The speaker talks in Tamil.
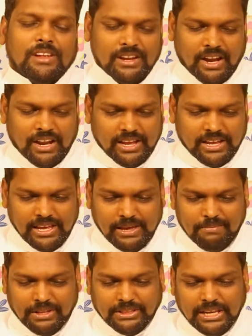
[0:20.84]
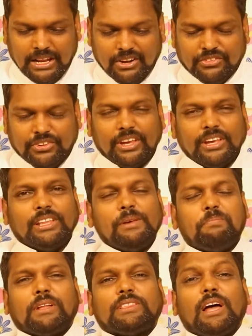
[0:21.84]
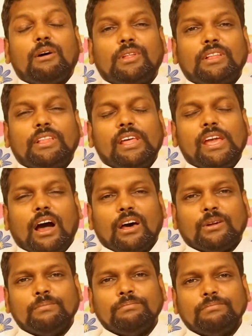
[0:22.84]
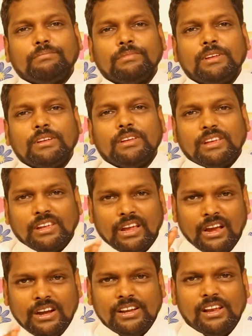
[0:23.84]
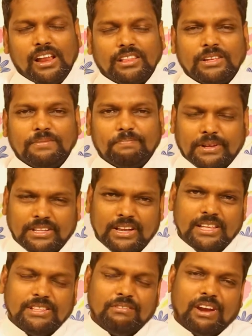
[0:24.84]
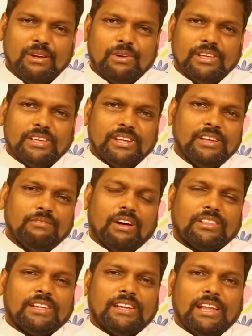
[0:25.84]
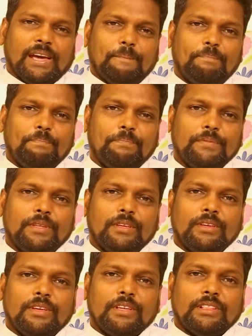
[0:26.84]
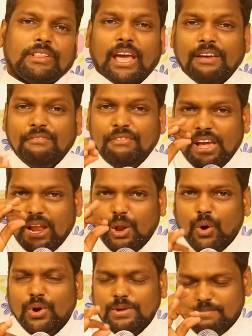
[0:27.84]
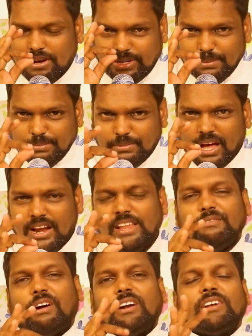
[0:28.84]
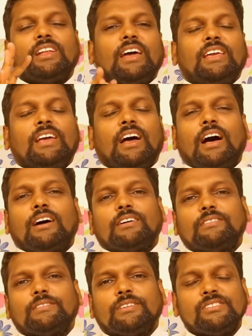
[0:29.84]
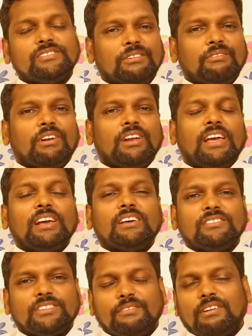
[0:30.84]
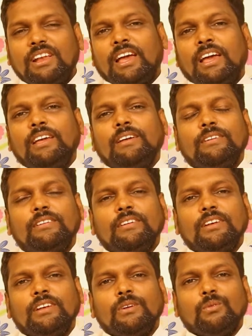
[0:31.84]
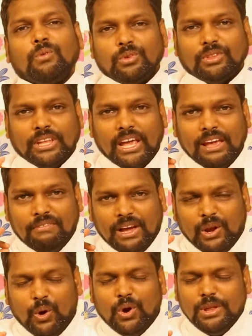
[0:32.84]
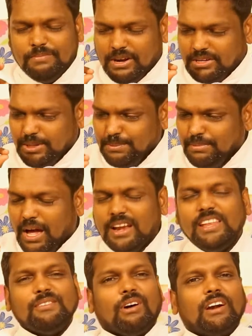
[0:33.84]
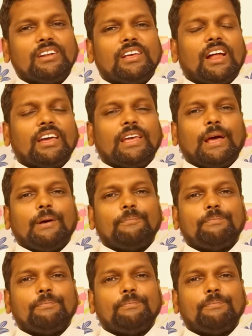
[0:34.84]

இன்றைக்கு மத்திய நற்செய்தி பத்தாவது அதிகாரம் ஏழிலிருந்து பதினைந்து வரை உள்ள இறை வார்த்தையிலே தேவைகளோடு மட்டும்தான் நீ வாழ்கிறாயா கிறிஸ்தவனே கிறிஸ்தவலே உன் தேவைகளோடு மட்டும்தான் நீ வாழ்கிறாயா